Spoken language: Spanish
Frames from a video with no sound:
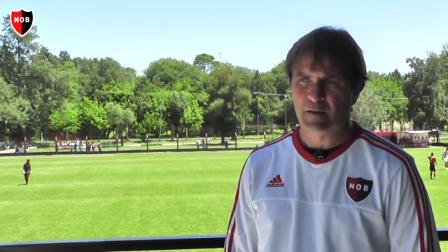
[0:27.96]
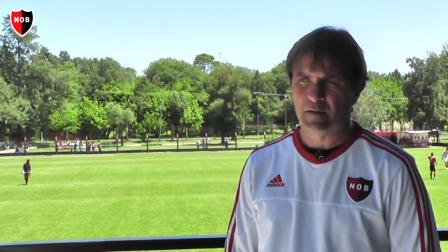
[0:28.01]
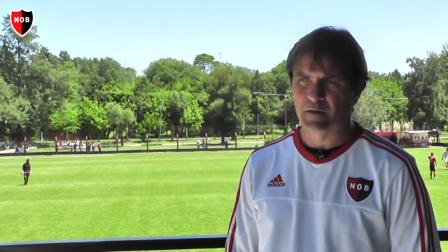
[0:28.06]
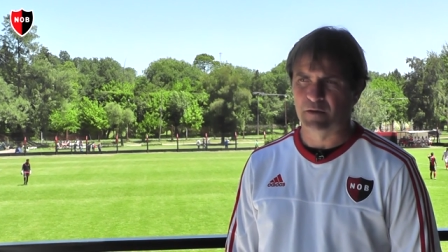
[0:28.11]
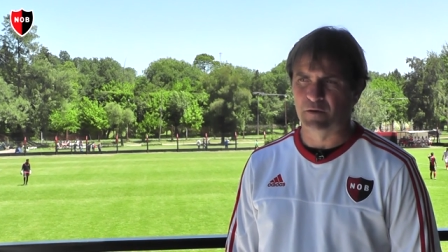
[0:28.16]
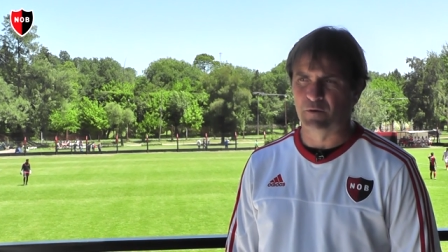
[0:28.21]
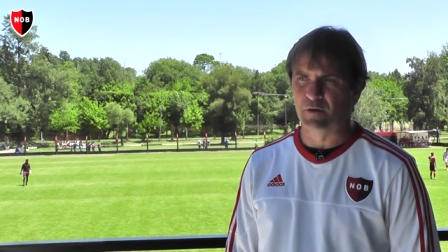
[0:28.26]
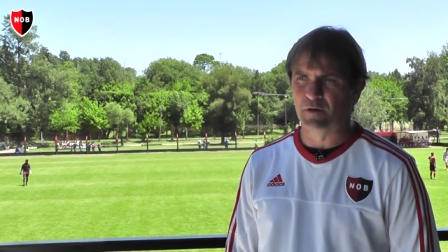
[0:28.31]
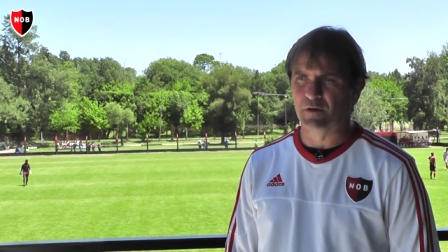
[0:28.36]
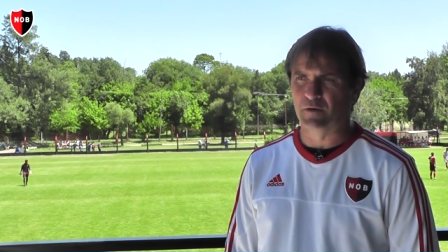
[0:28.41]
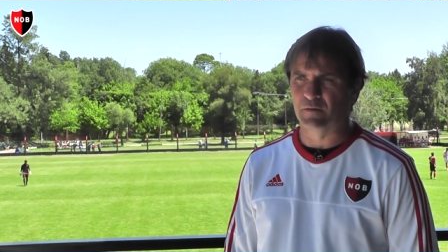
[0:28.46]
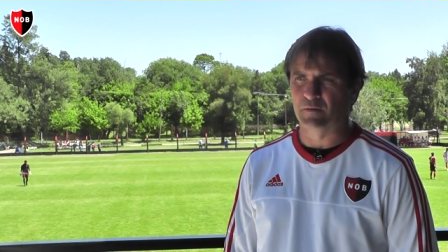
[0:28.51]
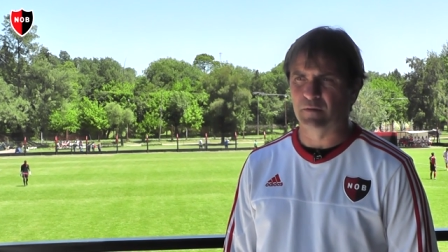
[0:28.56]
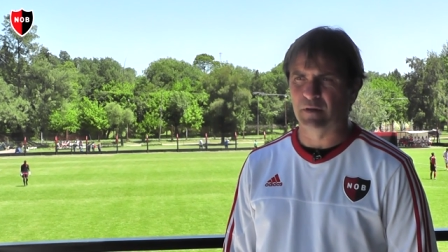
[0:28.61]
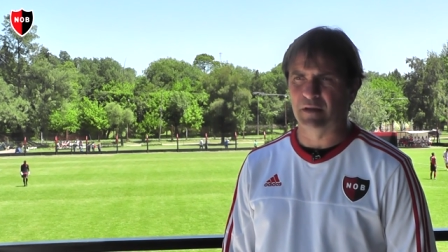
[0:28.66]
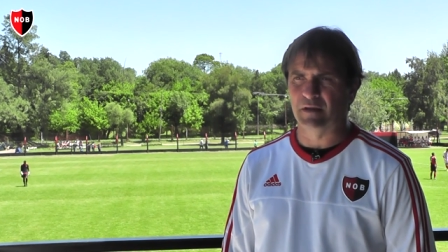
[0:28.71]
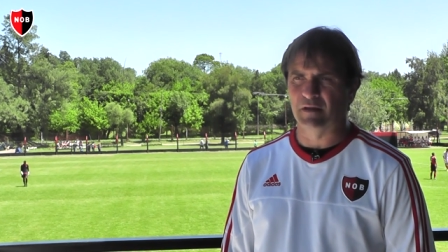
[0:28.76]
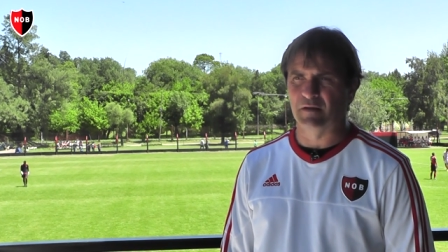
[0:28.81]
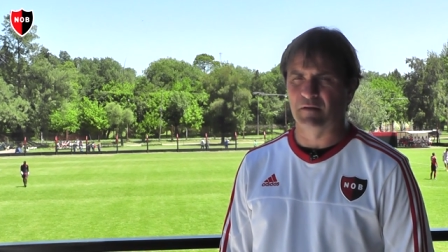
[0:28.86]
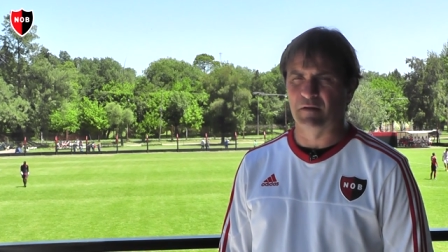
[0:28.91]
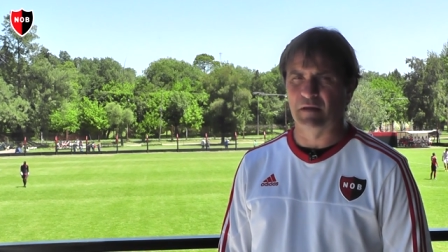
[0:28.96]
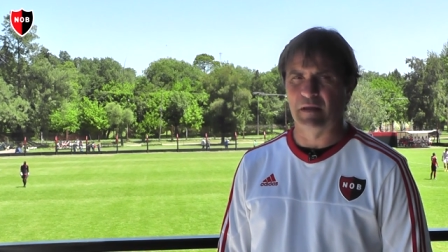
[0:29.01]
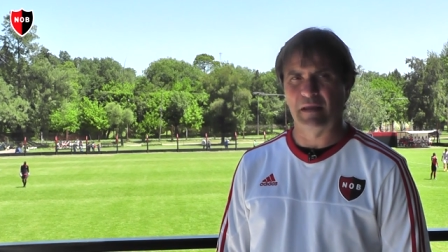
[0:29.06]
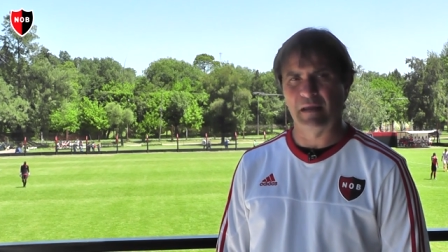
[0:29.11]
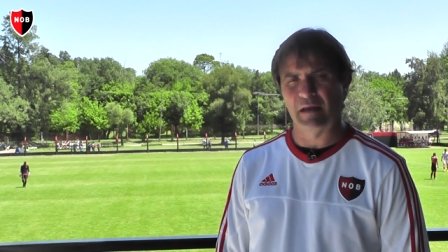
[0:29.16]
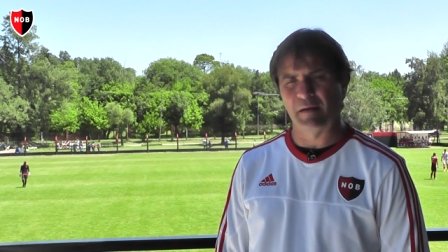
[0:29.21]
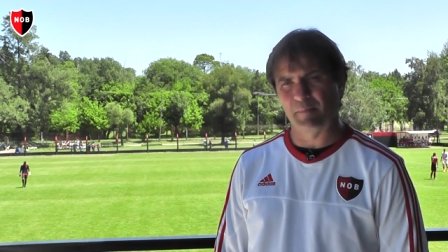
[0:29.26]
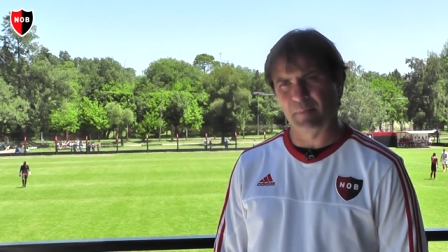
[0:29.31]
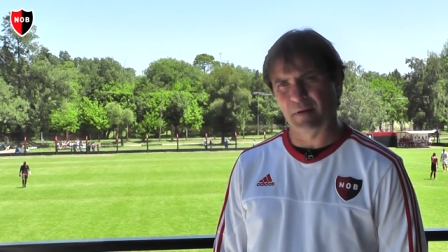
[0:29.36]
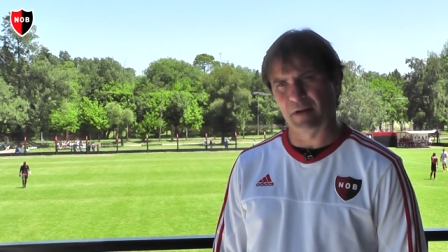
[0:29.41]
Y bueno,
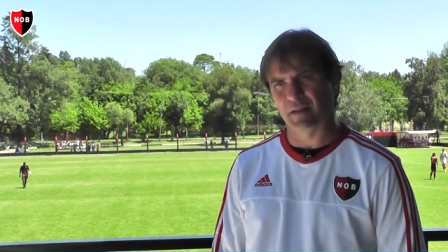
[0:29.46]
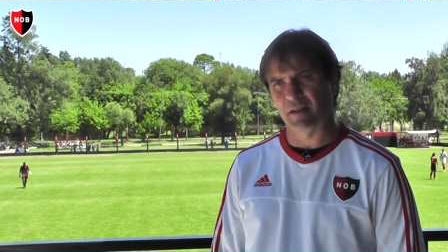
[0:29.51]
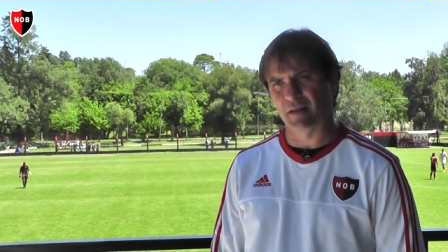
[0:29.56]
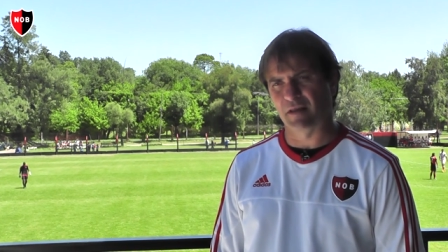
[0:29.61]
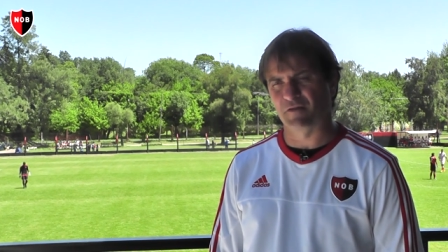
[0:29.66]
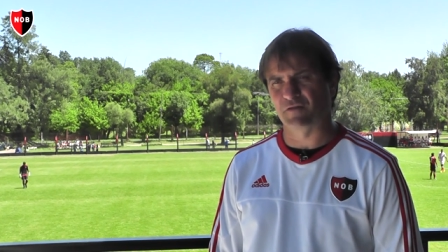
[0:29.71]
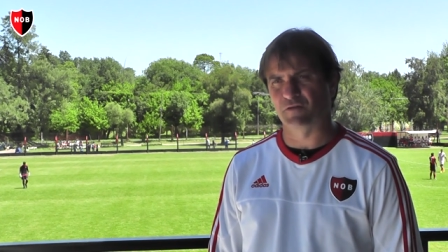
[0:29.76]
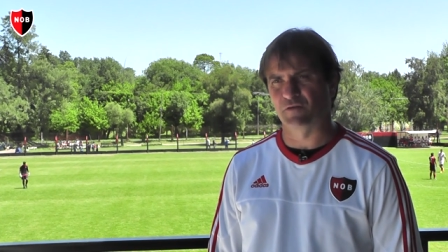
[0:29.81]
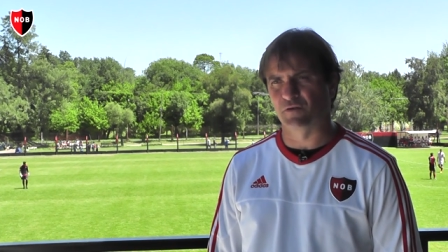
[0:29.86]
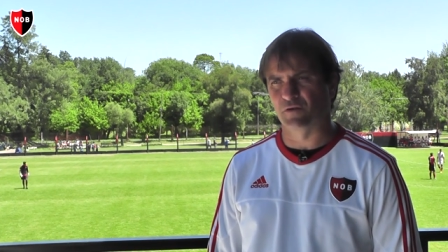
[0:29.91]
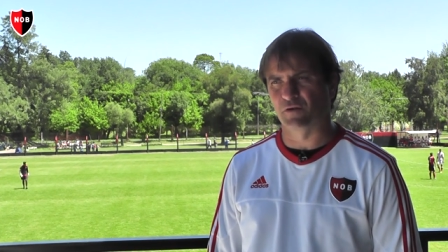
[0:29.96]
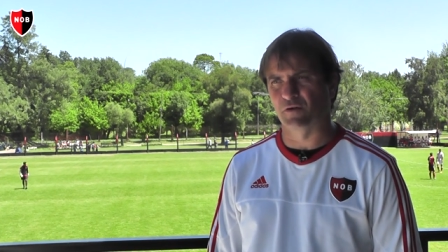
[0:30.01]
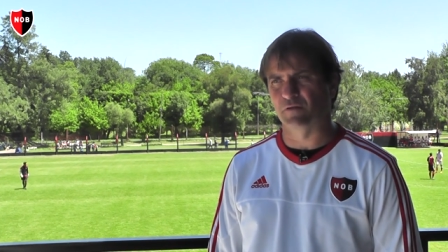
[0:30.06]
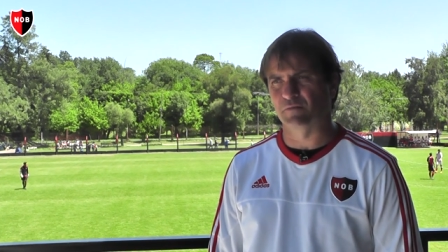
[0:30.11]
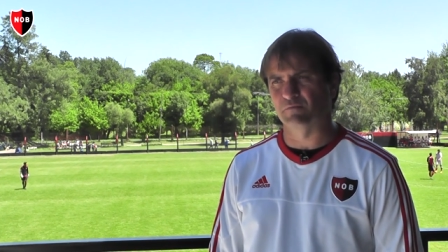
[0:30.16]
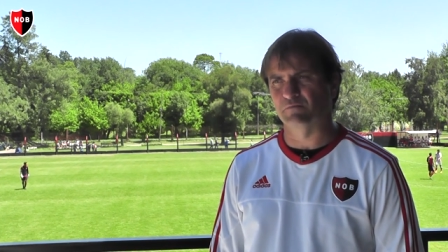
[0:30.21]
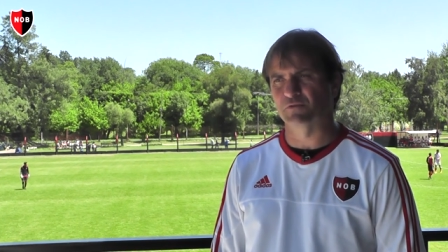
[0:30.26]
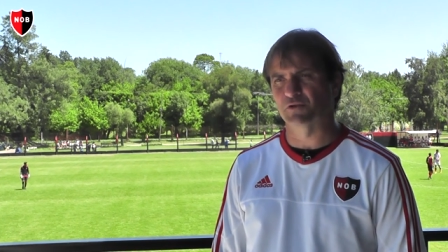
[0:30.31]
y aparte de eso, ¿no?